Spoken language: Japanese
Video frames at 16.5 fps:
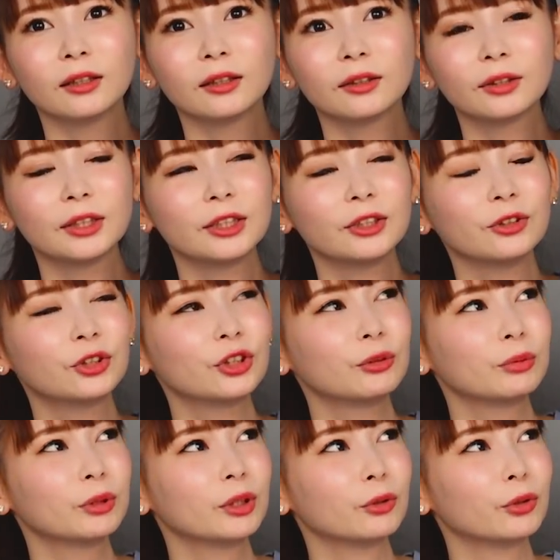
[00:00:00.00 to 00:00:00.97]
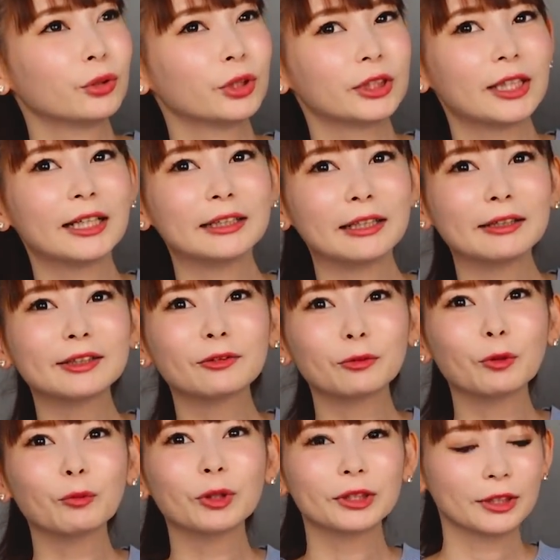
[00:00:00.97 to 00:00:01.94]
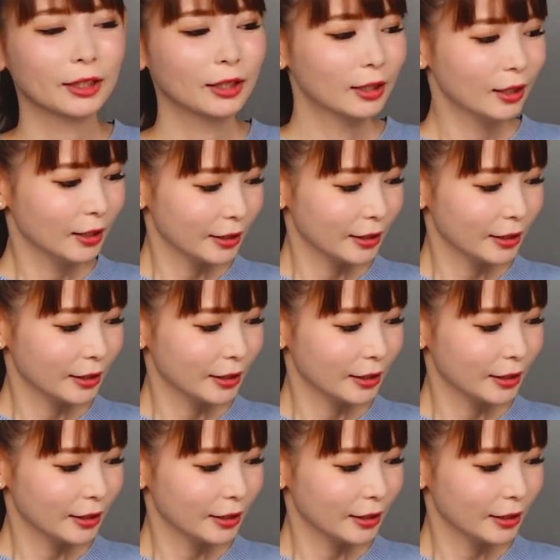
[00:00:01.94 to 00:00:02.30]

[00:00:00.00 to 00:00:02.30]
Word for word: それで YouTube で泳ぎたいなって思いますね。